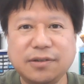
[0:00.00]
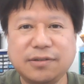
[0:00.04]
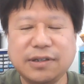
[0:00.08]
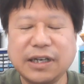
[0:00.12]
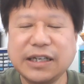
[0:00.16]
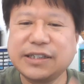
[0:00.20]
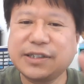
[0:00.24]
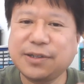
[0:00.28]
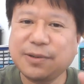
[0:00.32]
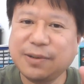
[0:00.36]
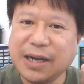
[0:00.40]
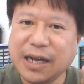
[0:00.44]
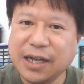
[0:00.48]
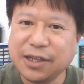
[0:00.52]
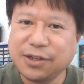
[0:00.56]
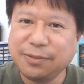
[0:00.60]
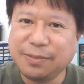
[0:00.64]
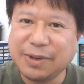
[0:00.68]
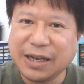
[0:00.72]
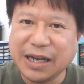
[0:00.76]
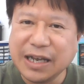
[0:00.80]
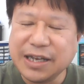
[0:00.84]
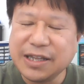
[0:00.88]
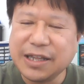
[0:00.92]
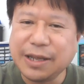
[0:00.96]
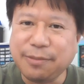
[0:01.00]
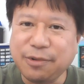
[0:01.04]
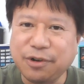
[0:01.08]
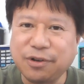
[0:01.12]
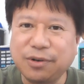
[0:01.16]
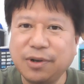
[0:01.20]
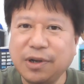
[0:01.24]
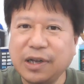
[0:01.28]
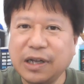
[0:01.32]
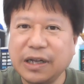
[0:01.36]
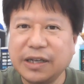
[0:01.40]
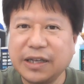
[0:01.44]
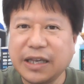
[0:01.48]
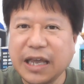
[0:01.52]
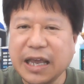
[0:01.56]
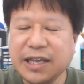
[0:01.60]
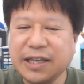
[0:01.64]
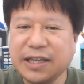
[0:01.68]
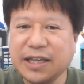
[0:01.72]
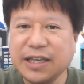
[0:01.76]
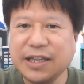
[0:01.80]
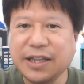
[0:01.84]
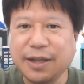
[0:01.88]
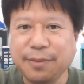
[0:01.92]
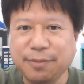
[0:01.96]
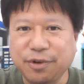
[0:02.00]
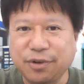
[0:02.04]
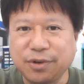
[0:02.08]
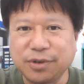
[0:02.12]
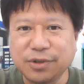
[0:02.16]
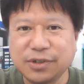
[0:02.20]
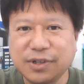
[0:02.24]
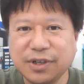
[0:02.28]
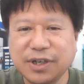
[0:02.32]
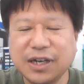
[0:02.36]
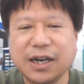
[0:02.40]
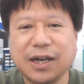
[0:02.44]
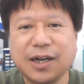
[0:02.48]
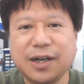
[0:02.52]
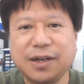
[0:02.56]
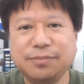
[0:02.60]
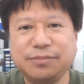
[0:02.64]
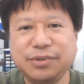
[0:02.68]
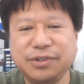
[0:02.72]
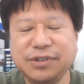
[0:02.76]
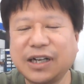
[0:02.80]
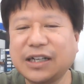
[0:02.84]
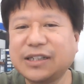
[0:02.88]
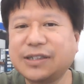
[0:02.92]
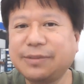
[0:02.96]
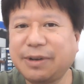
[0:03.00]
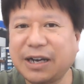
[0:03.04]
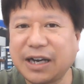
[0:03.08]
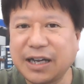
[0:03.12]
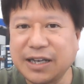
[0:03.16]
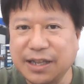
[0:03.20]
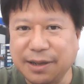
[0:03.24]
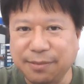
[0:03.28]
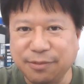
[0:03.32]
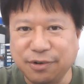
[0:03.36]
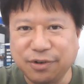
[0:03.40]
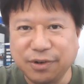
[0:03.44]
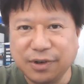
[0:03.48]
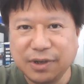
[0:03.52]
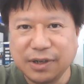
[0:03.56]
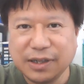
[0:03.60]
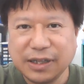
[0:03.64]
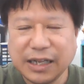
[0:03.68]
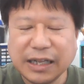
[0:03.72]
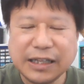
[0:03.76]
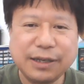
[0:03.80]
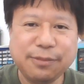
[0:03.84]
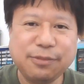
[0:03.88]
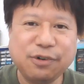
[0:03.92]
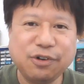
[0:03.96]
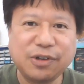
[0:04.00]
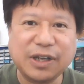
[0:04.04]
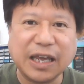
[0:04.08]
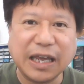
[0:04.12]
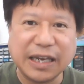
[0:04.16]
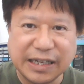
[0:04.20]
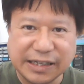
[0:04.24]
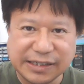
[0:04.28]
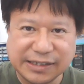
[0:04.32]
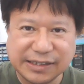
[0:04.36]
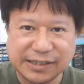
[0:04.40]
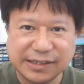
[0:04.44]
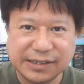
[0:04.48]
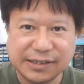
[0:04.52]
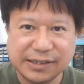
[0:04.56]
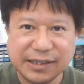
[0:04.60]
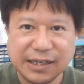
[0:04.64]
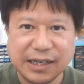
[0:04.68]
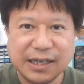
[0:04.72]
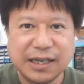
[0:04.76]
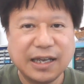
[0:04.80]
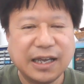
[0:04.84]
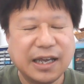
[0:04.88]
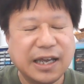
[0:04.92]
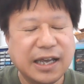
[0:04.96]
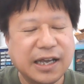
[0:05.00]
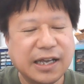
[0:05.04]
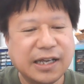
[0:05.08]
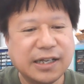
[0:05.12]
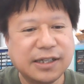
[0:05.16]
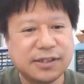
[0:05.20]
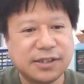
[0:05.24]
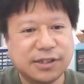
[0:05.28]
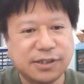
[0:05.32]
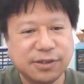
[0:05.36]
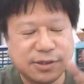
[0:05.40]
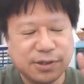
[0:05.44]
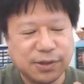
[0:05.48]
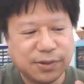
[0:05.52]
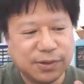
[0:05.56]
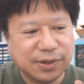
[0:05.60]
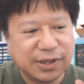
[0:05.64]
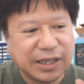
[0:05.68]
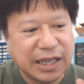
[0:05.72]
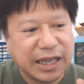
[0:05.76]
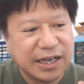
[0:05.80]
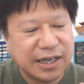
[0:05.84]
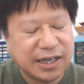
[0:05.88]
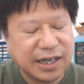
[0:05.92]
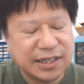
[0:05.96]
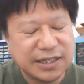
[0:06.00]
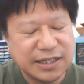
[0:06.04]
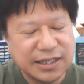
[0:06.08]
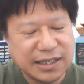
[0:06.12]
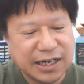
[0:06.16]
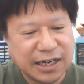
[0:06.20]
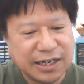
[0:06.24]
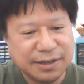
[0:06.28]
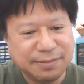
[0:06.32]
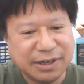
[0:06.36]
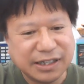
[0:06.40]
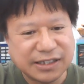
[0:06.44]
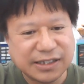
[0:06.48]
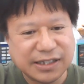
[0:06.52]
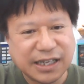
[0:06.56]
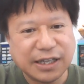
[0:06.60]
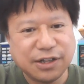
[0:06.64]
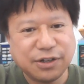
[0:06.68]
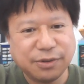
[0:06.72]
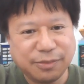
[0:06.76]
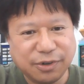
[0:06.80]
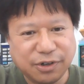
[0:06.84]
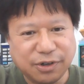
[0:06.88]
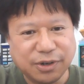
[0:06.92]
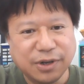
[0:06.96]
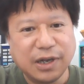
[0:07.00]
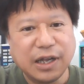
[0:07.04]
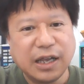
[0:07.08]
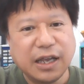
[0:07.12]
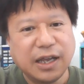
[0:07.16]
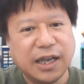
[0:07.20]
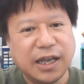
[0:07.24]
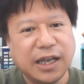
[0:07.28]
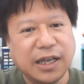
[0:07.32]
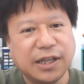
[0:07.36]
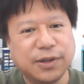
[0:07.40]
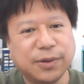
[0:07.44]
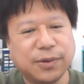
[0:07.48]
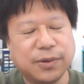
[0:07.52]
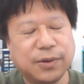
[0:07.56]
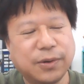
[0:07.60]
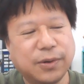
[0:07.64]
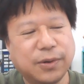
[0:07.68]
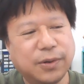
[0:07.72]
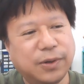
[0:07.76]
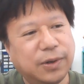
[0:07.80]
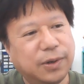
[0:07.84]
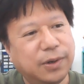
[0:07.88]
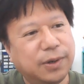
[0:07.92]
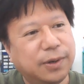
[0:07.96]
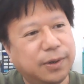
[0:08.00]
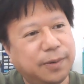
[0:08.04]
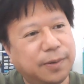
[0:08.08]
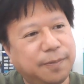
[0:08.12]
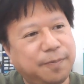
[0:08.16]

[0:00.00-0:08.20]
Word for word: クレジットカード払いでも、現金でも、それから分割払いでも、何でも OK です。えー、通常の定価になりますけども、えっ、ー、と、